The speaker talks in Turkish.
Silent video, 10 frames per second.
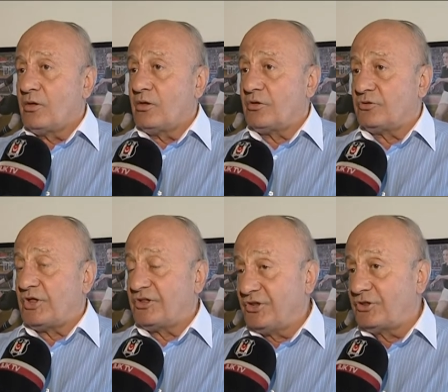e,
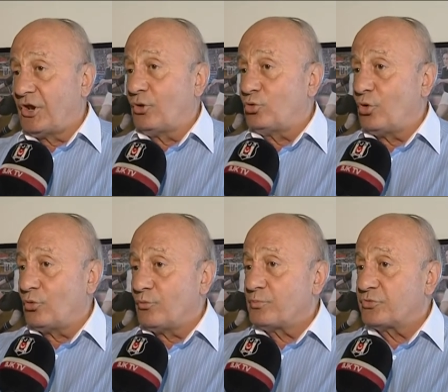teknik direktör
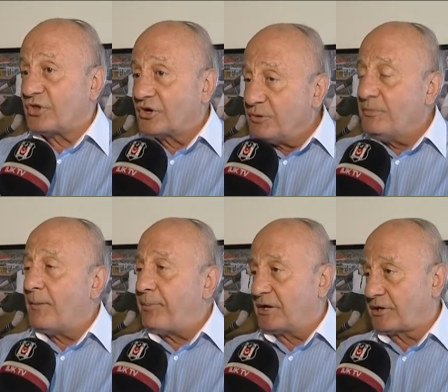takım
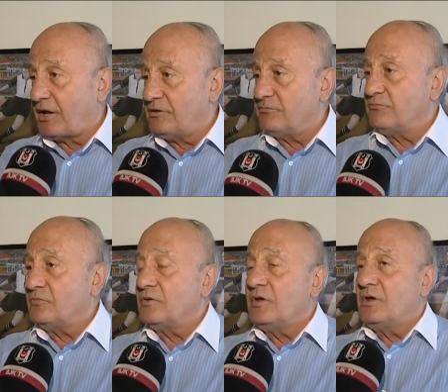yaparken
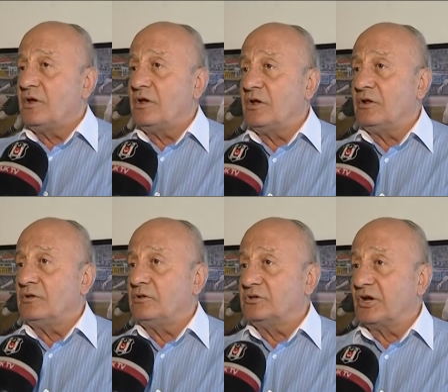e,
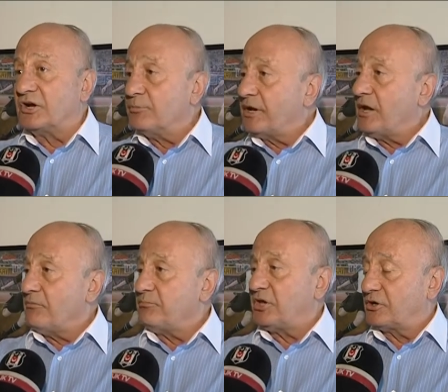
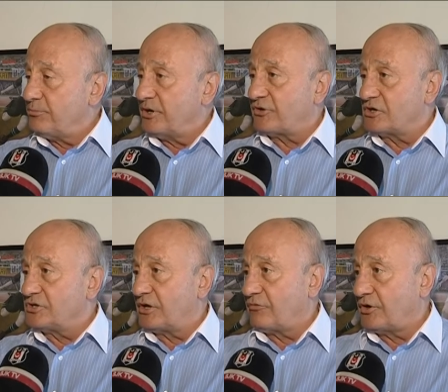takımına bir takım
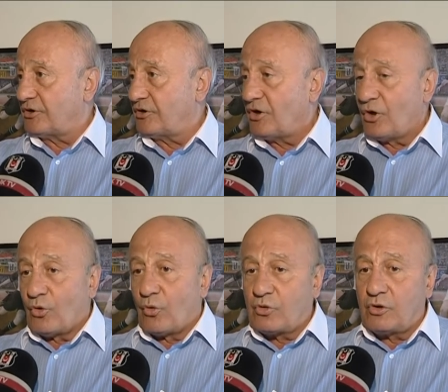mesajlar verir.
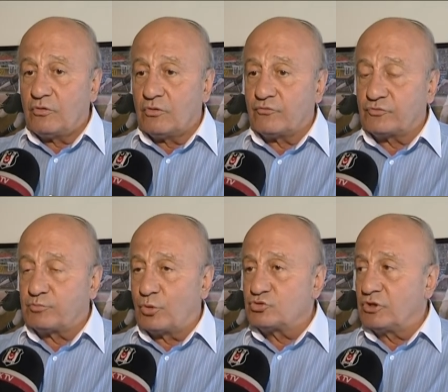O
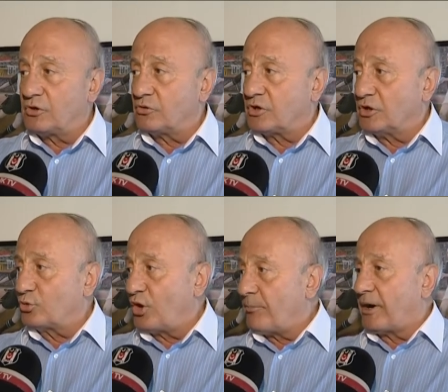futbolcular
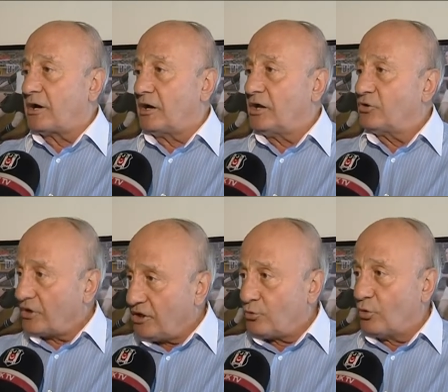kadroya bakarlar,
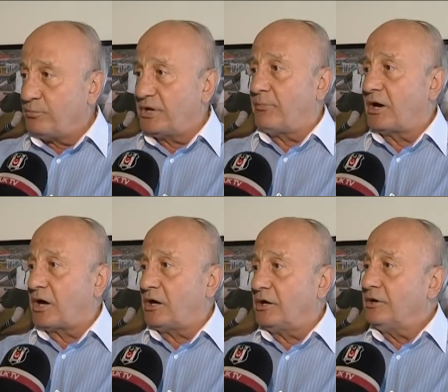ilk 11'e
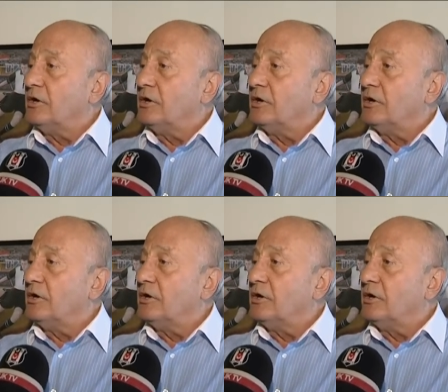bakarlar.